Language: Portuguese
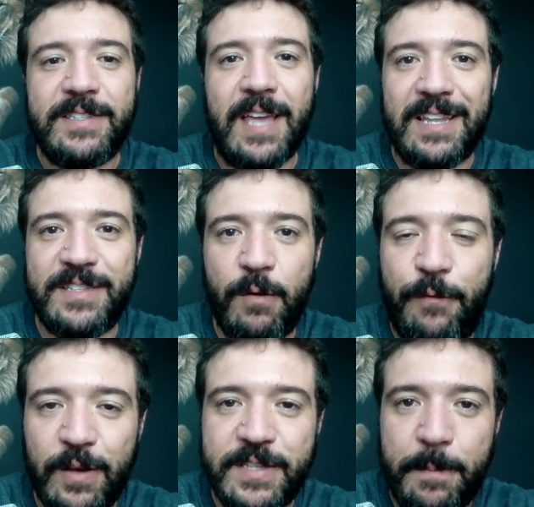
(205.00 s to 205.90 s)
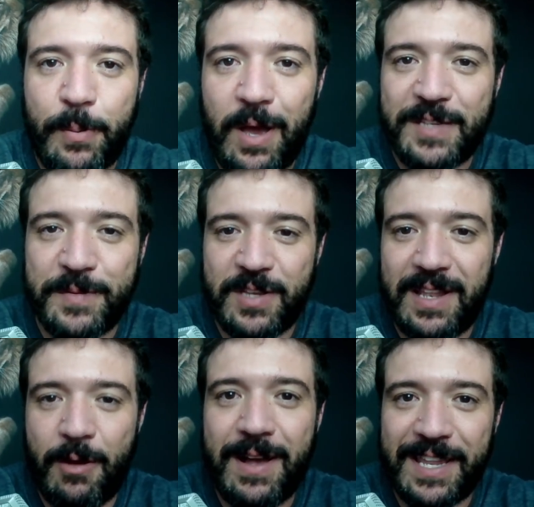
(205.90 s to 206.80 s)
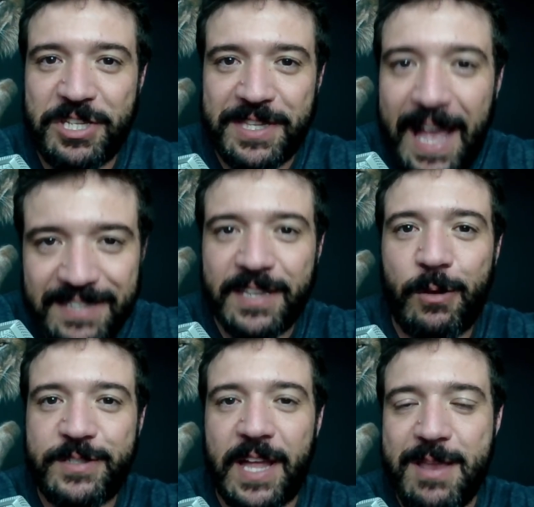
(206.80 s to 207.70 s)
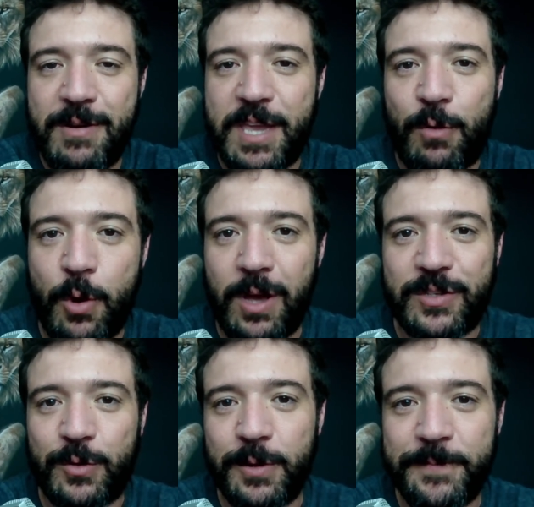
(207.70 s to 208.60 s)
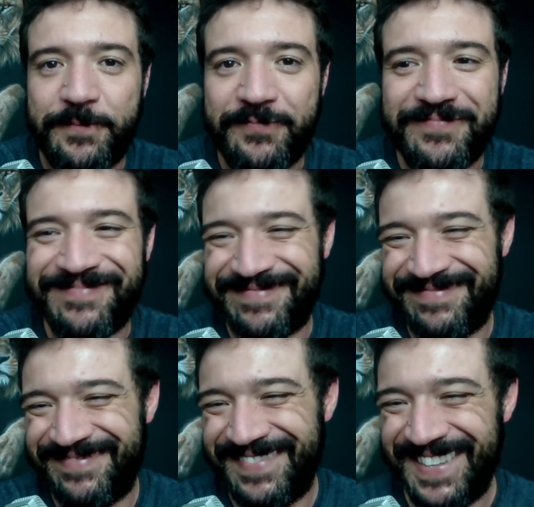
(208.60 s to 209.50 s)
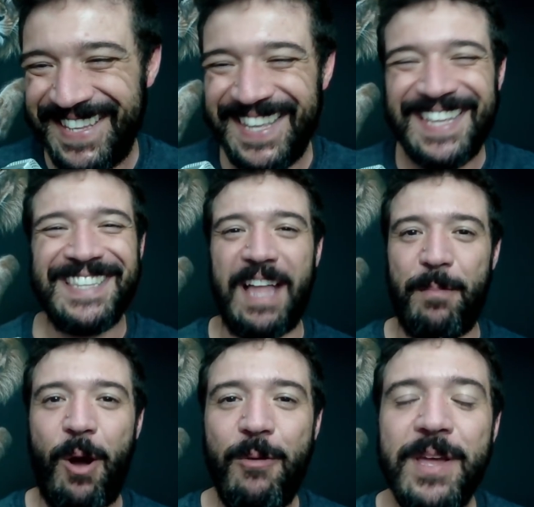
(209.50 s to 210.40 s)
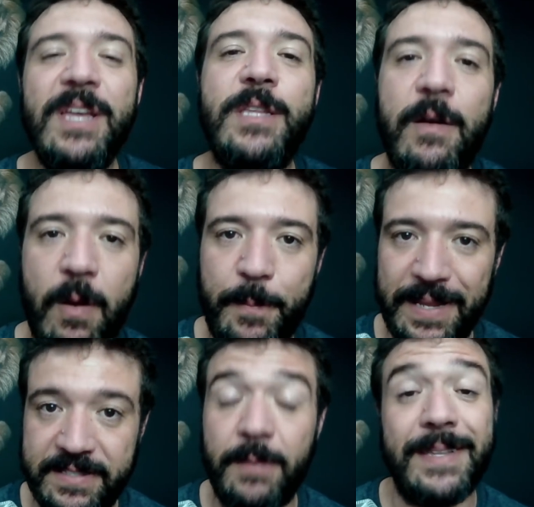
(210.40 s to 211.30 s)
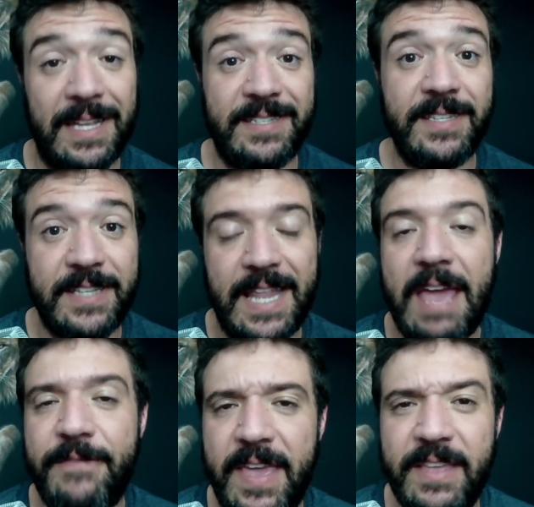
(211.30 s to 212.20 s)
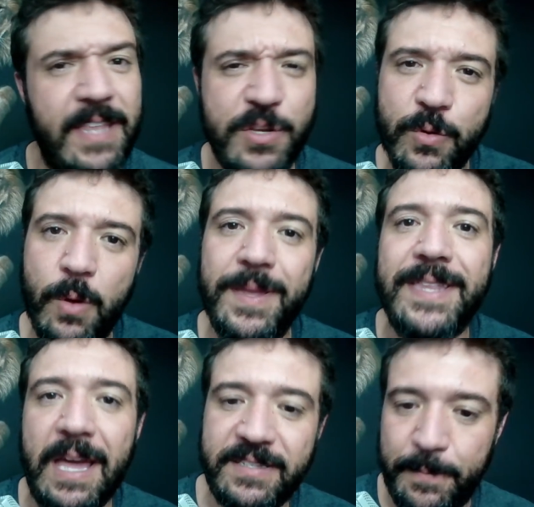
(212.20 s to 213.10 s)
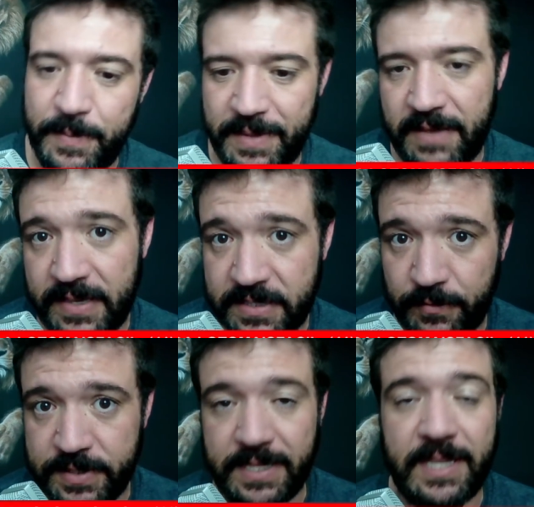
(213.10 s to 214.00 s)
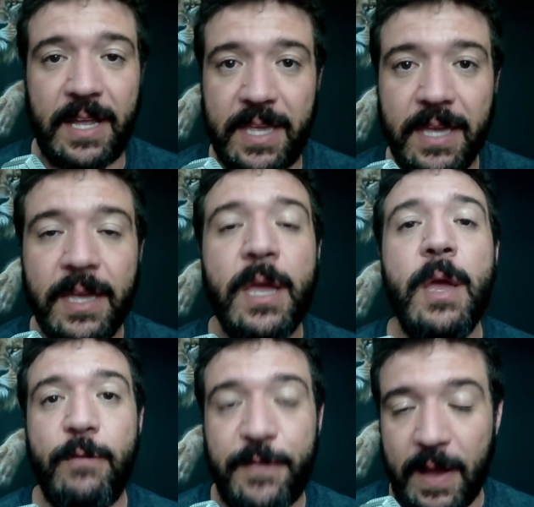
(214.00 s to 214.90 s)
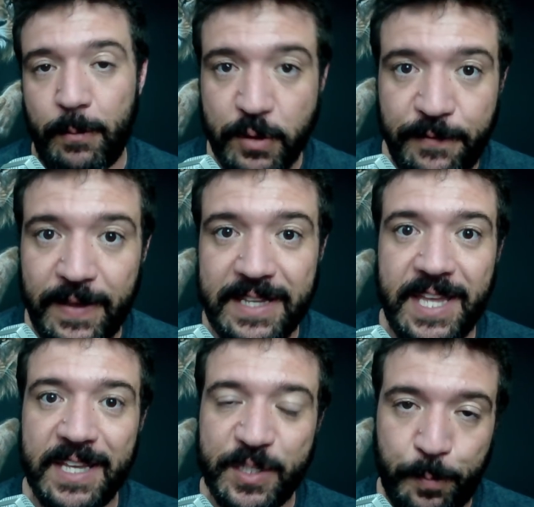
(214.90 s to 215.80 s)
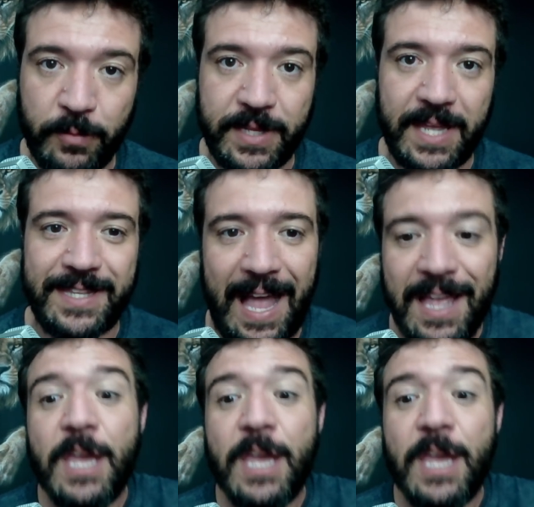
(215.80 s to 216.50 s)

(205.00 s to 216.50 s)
se elas não fossem próximas, elas não acreditassem, não estariam aqui conosco. Tá bom? Então vamos para cima, tá? Se inscreve aí, deixa um comentário se é a primeira vez que você tá aqui. Vou ficar muito feliz em responder, tá?